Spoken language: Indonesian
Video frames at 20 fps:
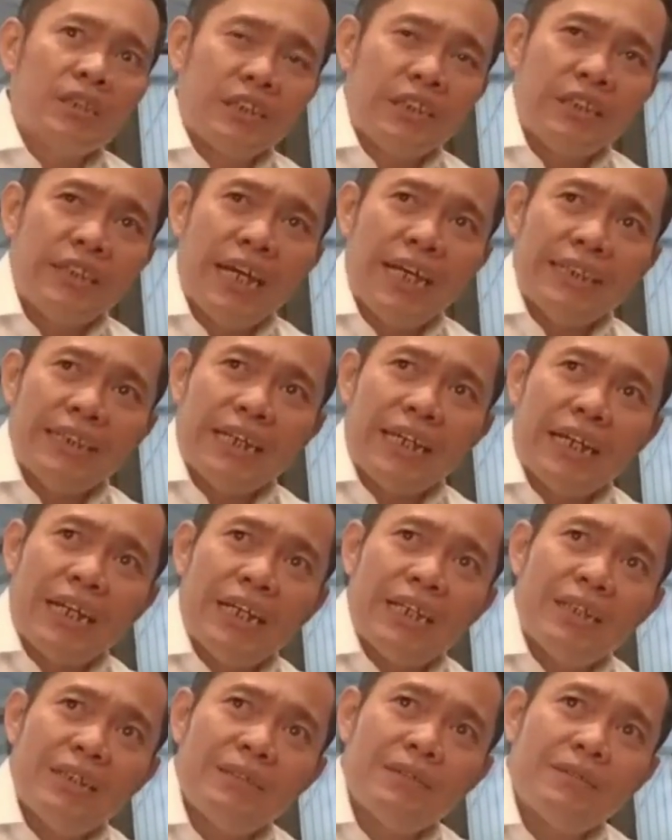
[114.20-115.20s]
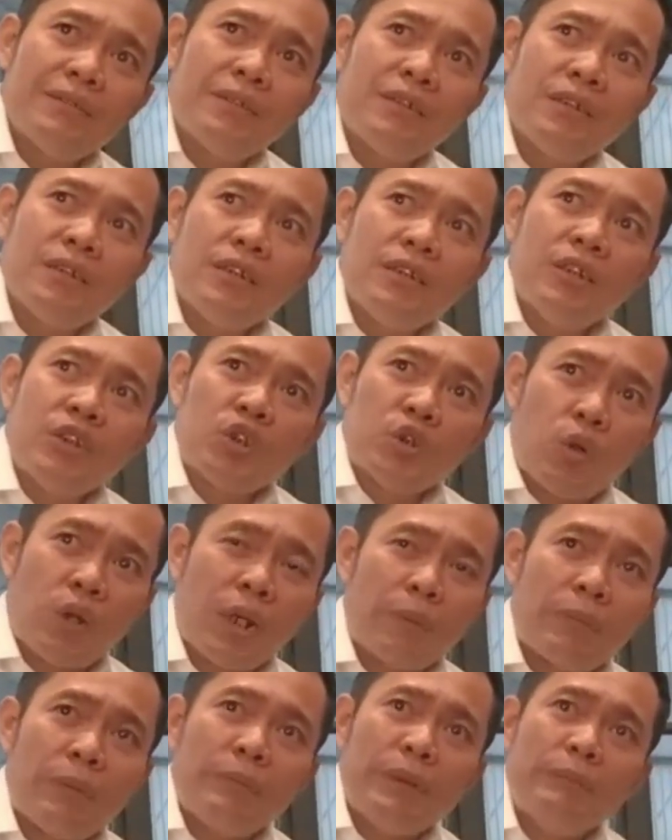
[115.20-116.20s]
setidaknya
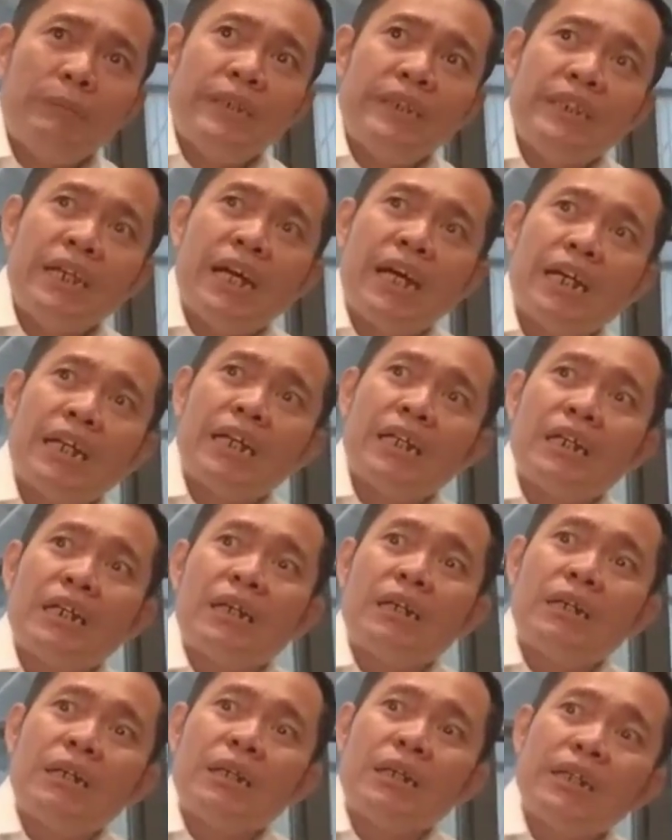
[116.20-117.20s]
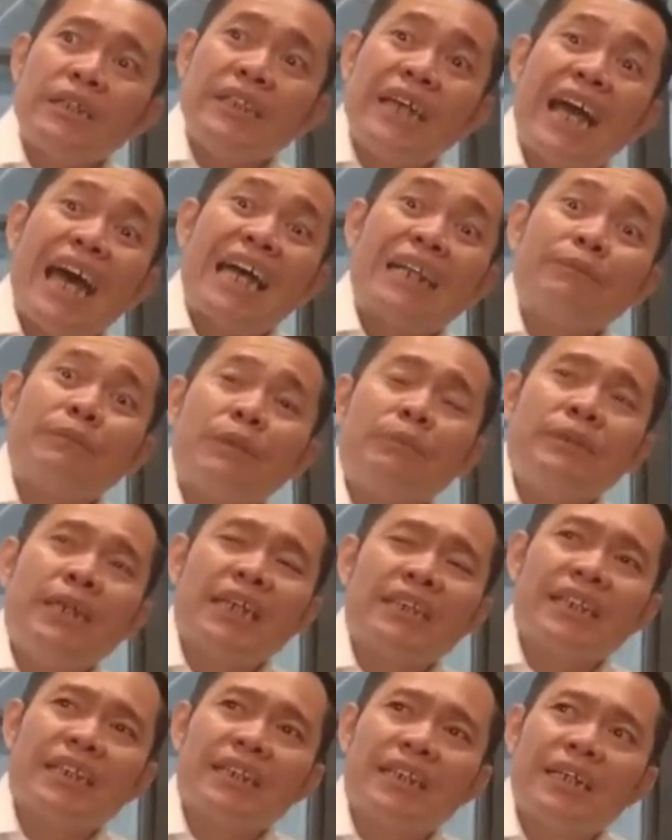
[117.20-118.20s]
seorang pemimpin yang yang arif dan
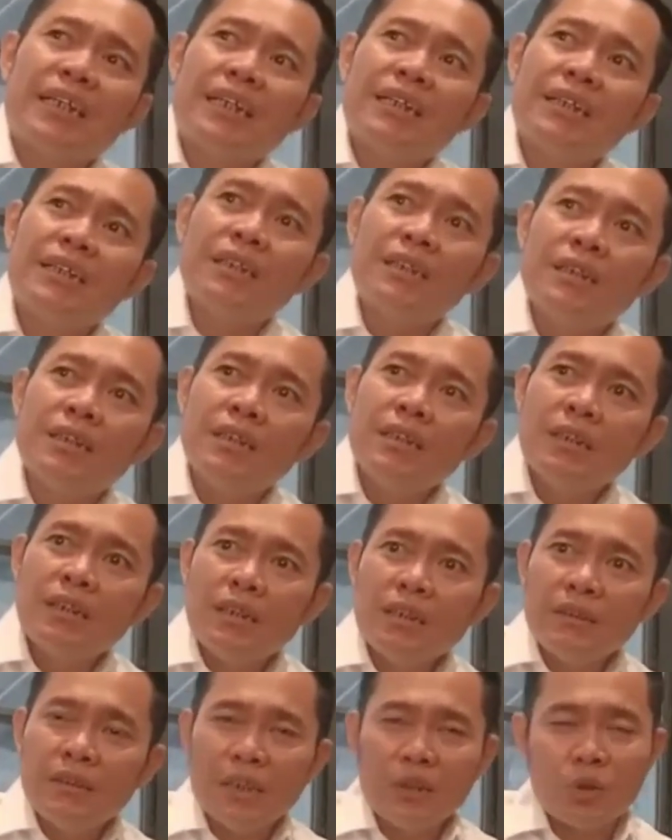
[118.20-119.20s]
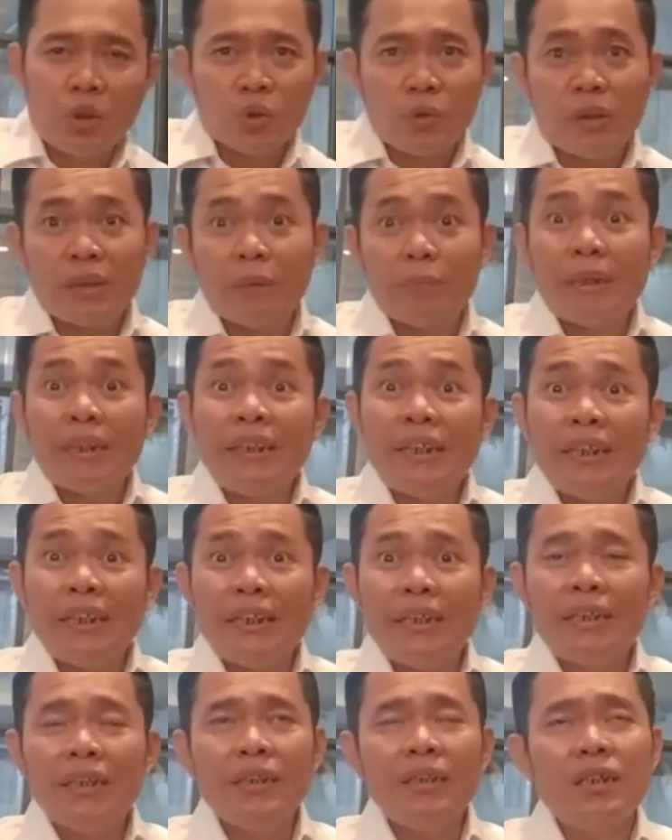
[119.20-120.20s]
bijaksana yaitu ketua
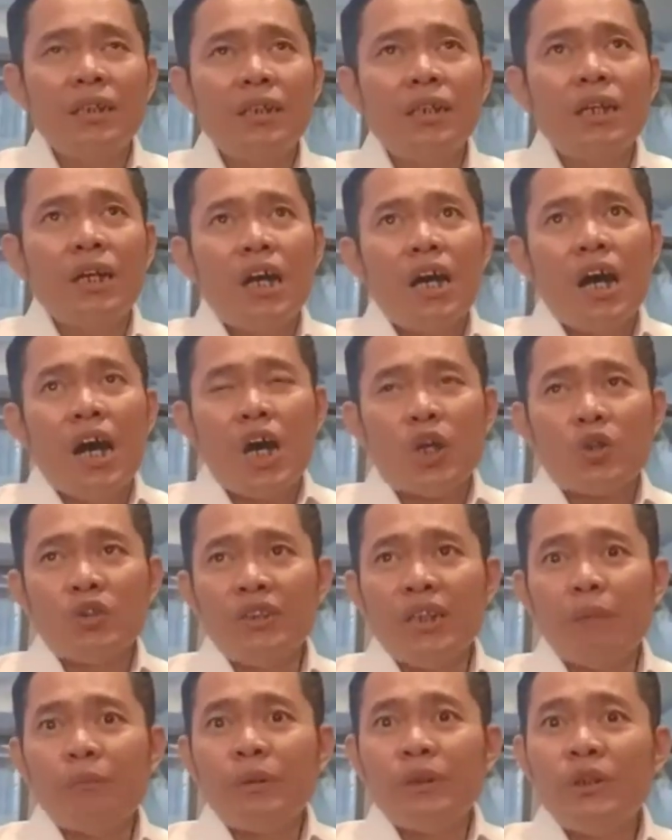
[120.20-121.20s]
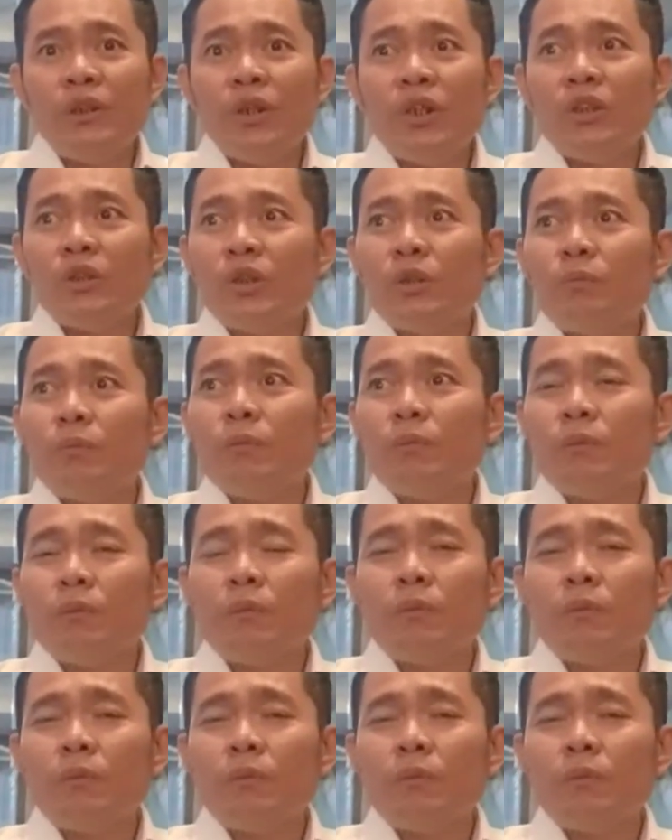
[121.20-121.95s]
DPD harusnya beliau itu